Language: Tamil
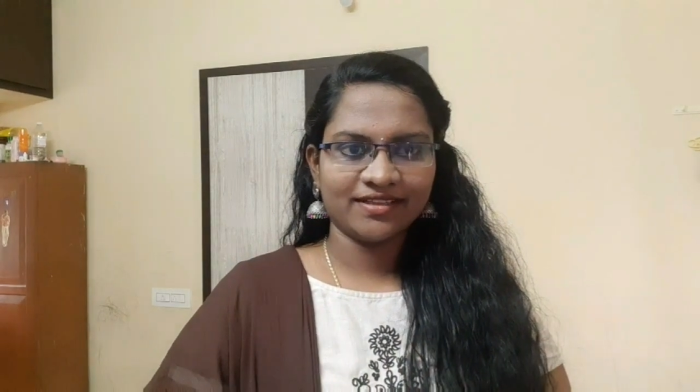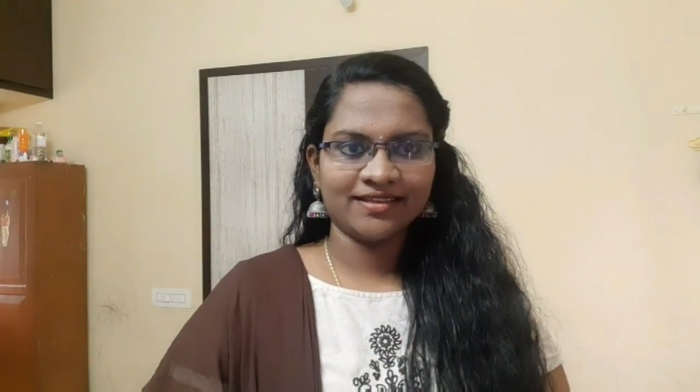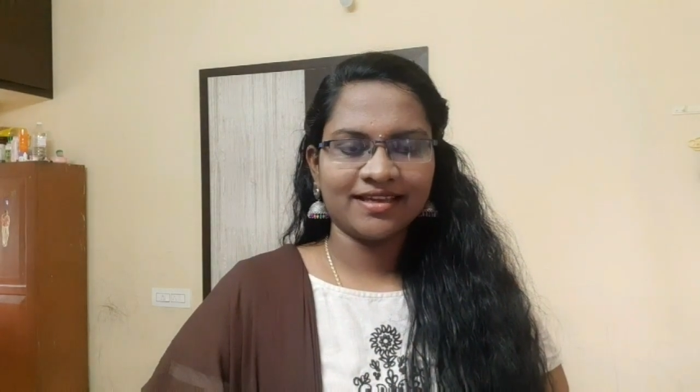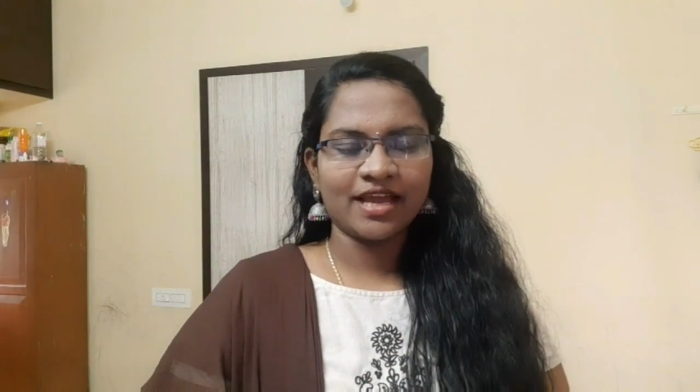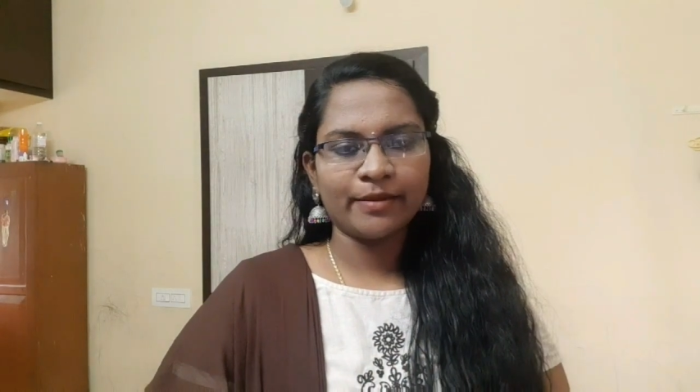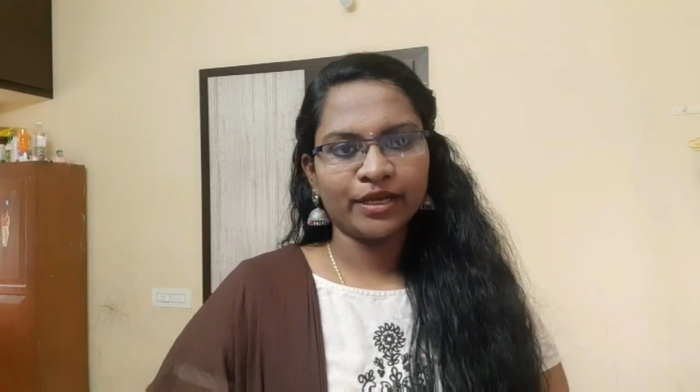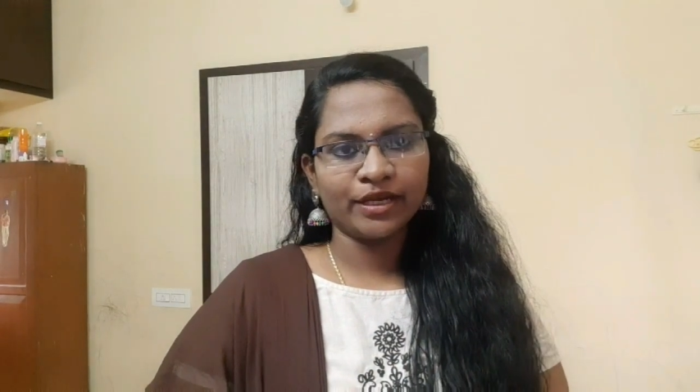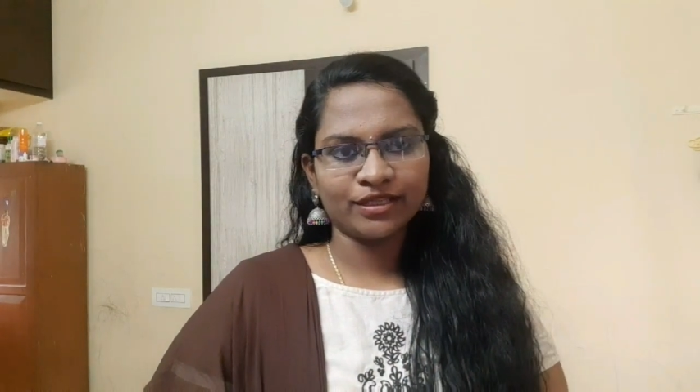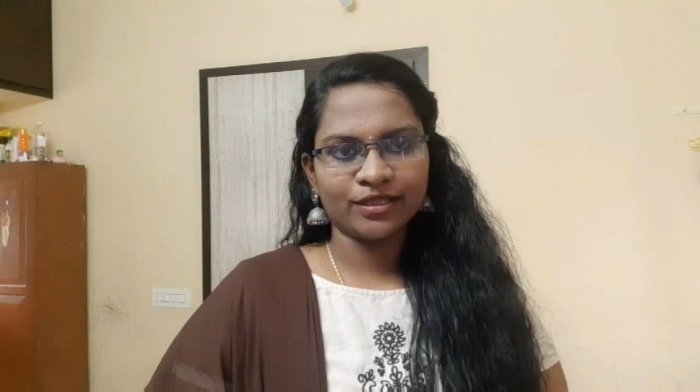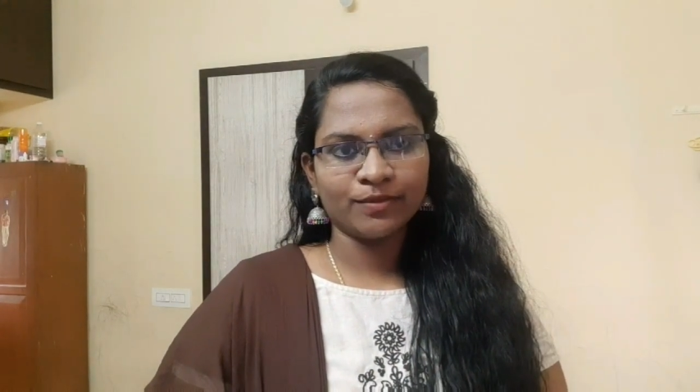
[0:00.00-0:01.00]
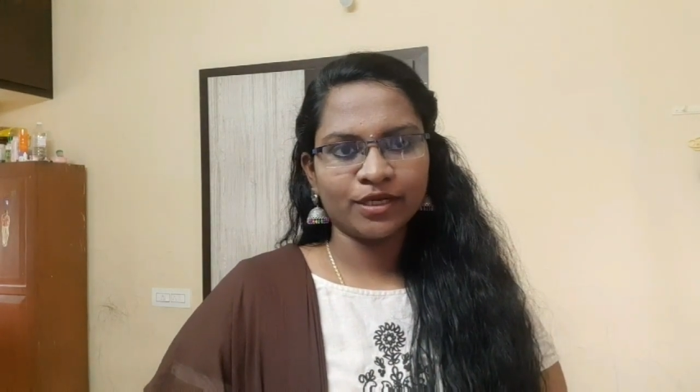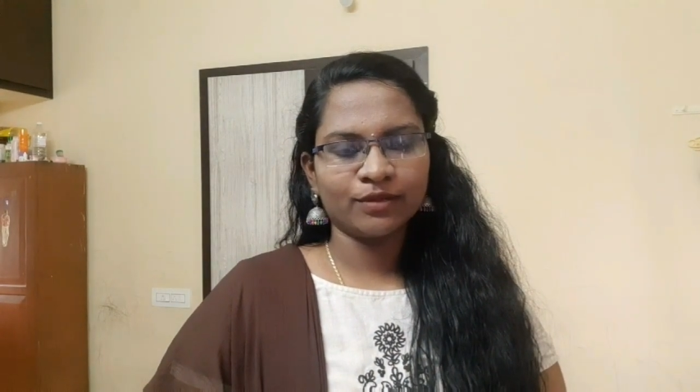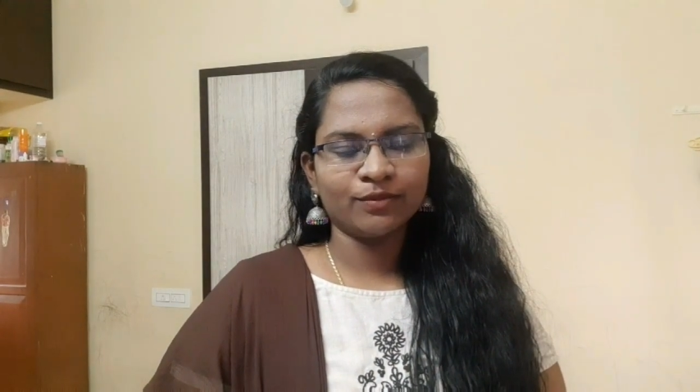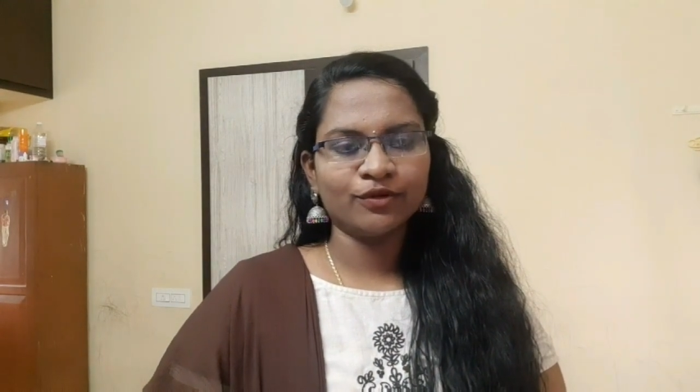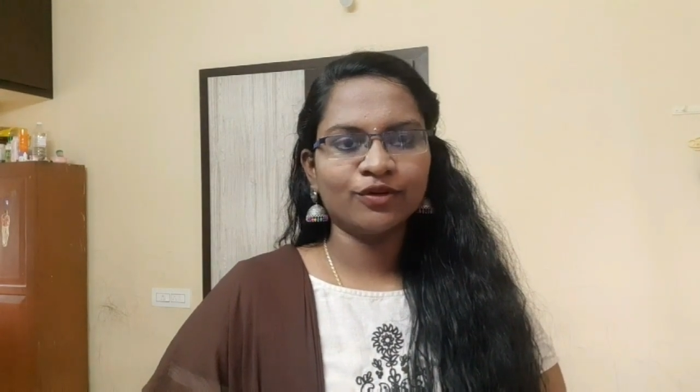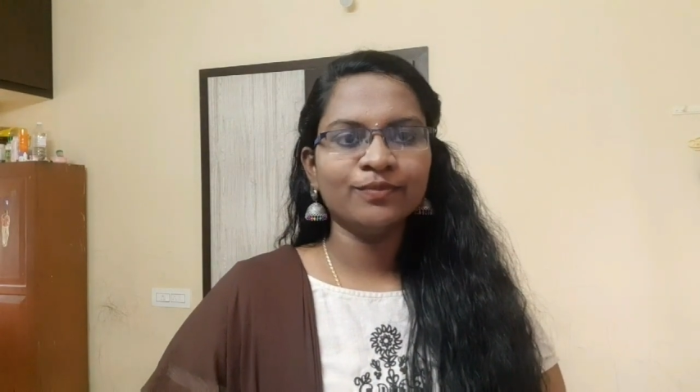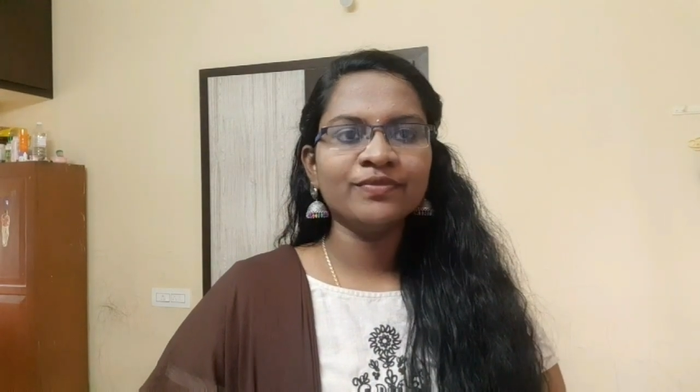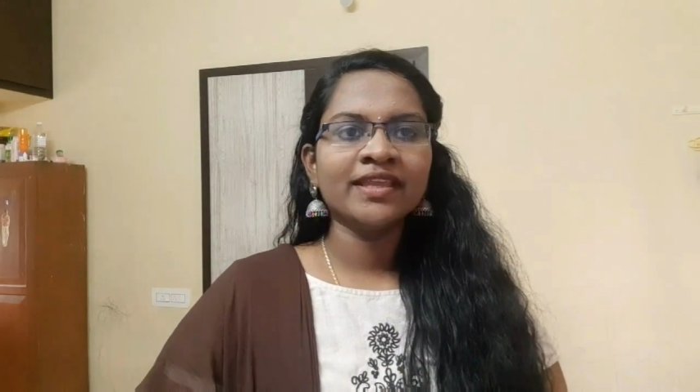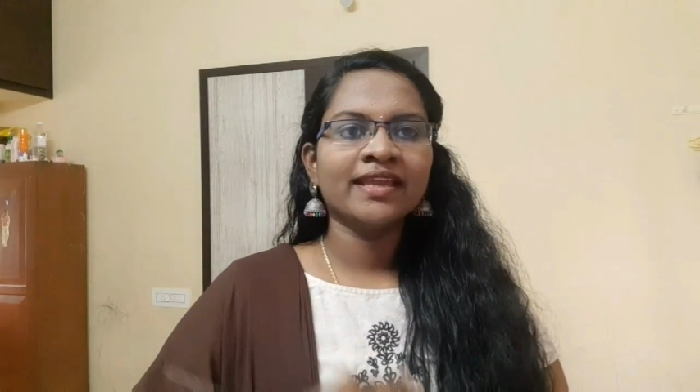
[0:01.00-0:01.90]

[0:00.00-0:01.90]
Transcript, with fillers: வருது அப்படின்றதையும் பார்க்க போகிறோம்